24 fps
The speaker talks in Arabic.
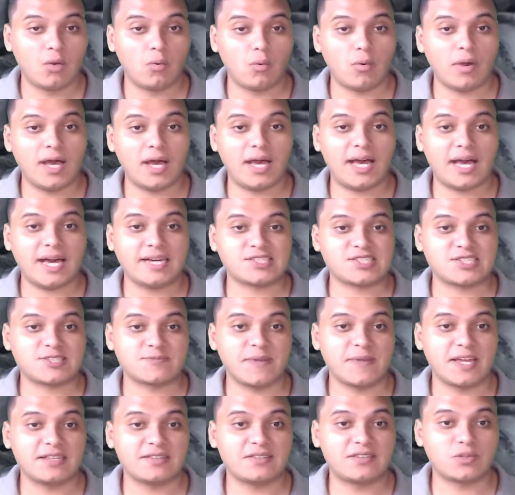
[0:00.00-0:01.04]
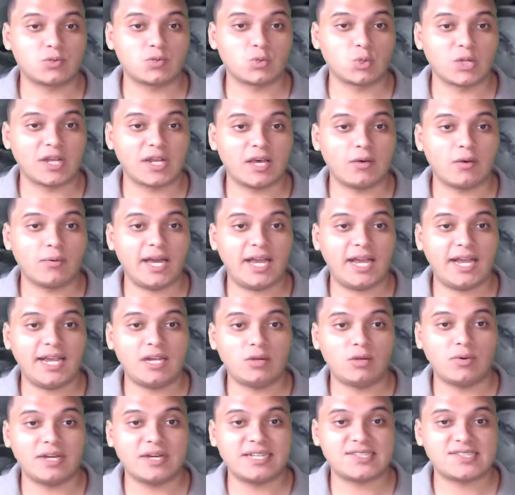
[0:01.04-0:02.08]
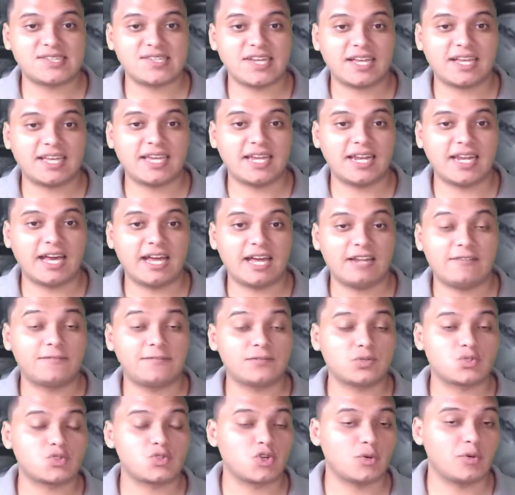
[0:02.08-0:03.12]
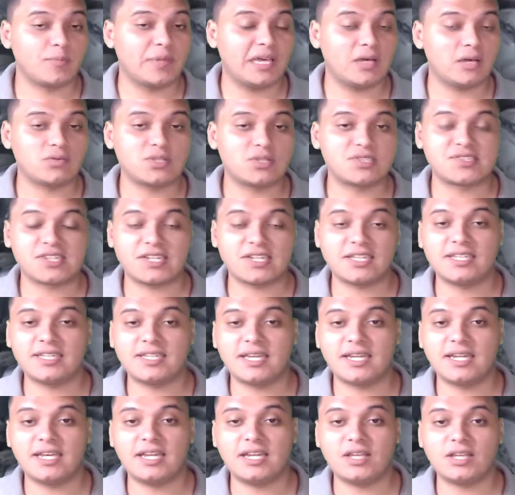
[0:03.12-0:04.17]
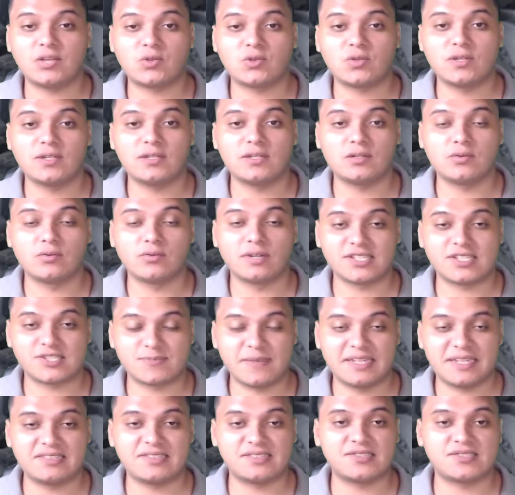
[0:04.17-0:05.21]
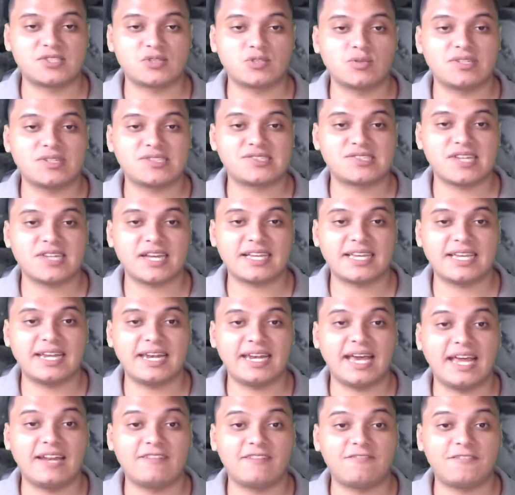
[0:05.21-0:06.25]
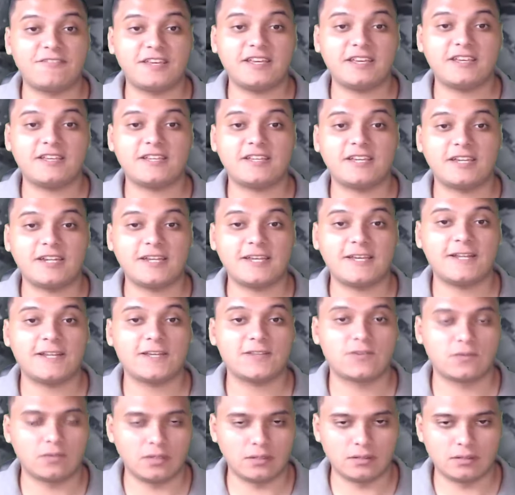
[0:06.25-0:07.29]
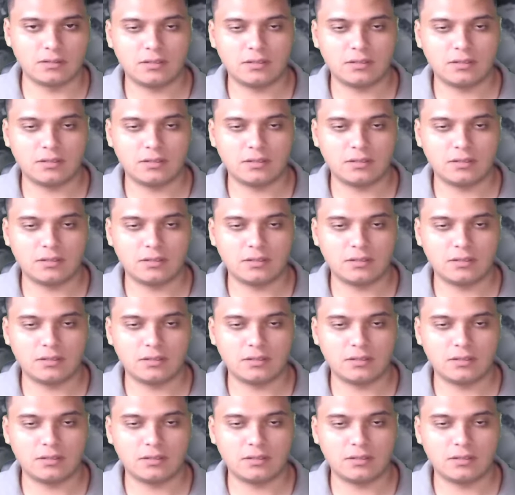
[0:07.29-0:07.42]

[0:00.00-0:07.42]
واسمنت طرى وحلوان سجل 1990 جنيه للطن واسمنت السويس سجل 2000 جنيه للطن